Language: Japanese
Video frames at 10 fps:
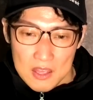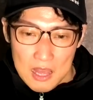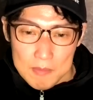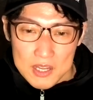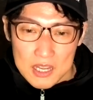
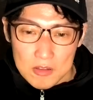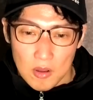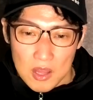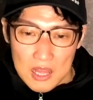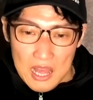アメリカ
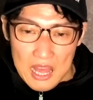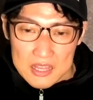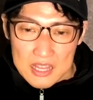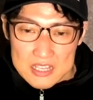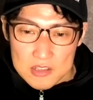の
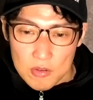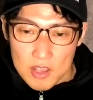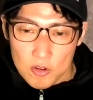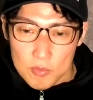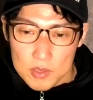
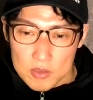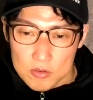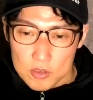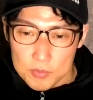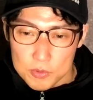
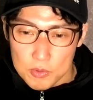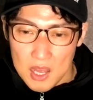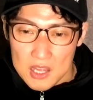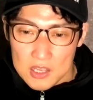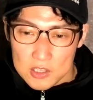アンダーソンエコノミックグループは、